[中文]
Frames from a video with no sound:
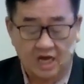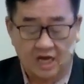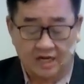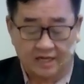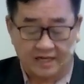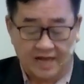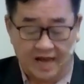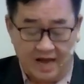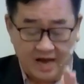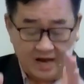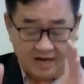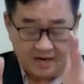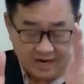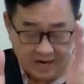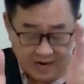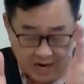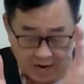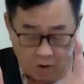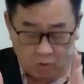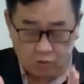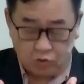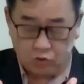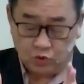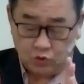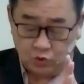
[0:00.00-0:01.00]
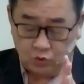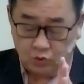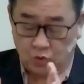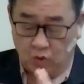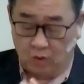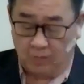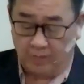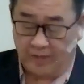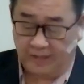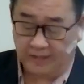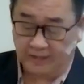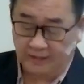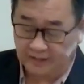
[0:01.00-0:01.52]
他告诉我
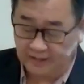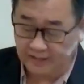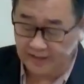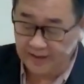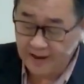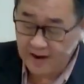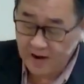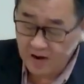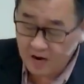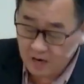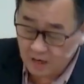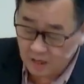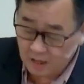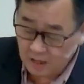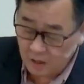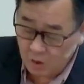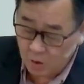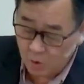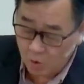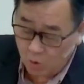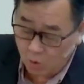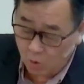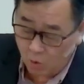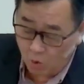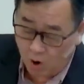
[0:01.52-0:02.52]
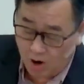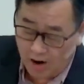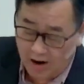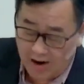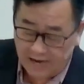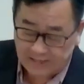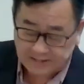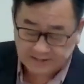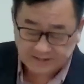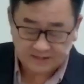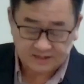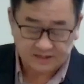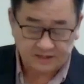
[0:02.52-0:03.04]
们，耶和华
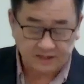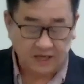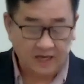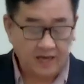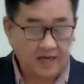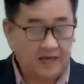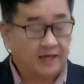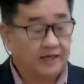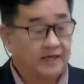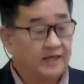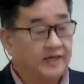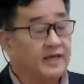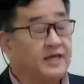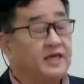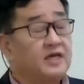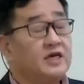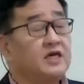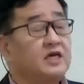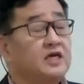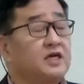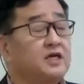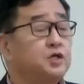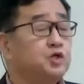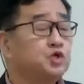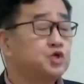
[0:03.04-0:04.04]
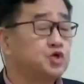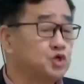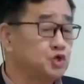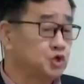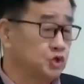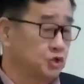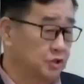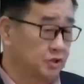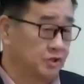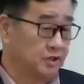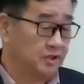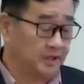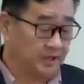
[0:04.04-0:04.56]
是医治
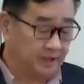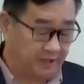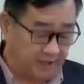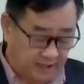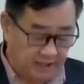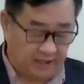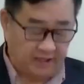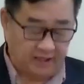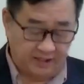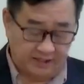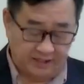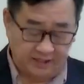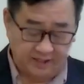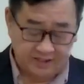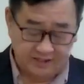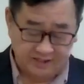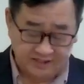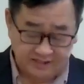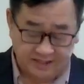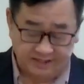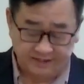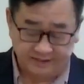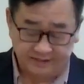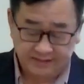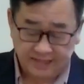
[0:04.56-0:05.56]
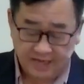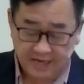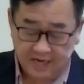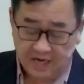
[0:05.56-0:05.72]
你的神，